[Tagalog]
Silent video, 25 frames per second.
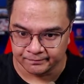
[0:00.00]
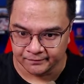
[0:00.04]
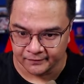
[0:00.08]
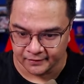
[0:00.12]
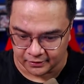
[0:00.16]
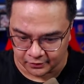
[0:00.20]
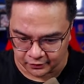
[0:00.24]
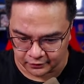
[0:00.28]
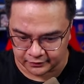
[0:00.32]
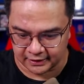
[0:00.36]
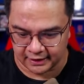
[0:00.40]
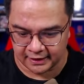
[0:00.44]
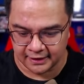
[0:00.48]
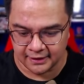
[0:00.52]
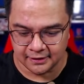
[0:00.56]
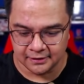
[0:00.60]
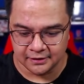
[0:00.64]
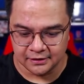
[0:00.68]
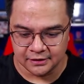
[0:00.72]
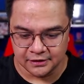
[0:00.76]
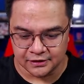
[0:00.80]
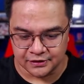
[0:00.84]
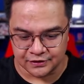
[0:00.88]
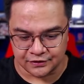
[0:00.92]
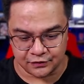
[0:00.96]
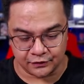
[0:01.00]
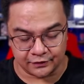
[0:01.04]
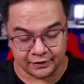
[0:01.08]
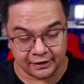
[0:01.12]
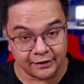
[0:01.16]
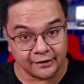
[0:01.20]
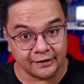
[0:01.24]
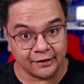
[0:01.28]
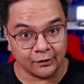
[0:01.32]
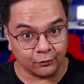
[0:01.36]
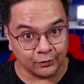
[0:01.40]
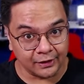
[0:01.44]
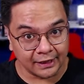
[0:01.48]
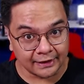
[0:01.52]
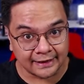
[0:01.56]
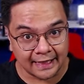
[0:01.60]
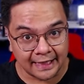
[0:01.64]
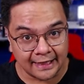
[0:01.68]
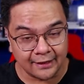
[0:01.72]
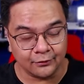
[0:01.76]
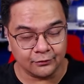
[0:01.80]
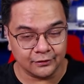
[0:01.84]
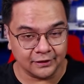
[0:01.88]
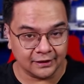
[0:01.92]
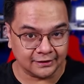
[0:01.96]
Okay? So, ganun ulit
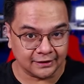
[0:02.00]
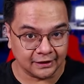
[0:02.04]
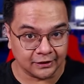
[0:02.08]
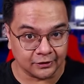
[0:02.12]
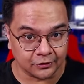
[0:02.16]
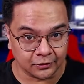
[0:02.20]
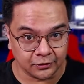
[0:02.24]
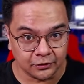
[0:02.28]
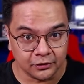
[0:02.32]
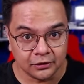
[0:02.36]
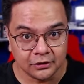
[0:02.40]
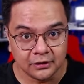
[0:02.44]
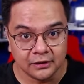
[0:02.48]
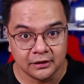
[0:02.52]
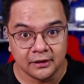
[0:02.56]
ha, ulitin ko.